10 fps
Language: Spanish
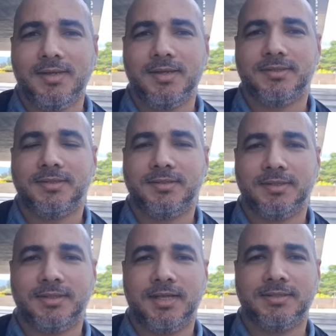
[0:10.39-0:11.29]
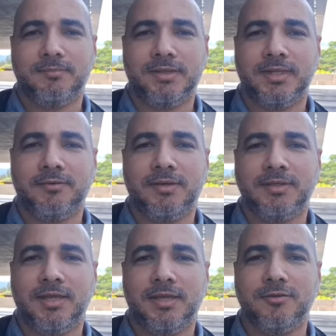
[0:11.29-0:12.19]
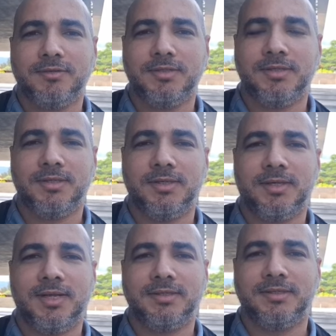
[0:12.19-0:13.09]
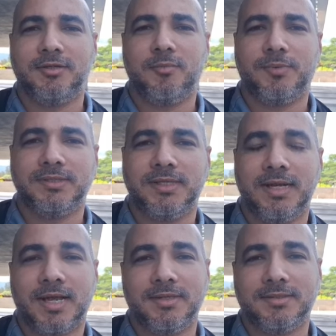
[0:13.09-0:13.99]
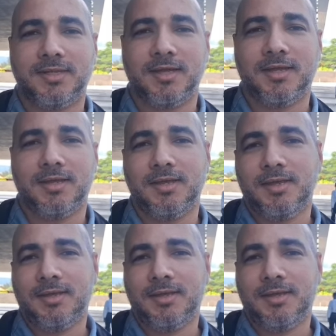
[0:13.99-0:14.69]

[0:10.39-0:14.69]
existen desde hace más de 20 años y en ese sentido pues el alcalde está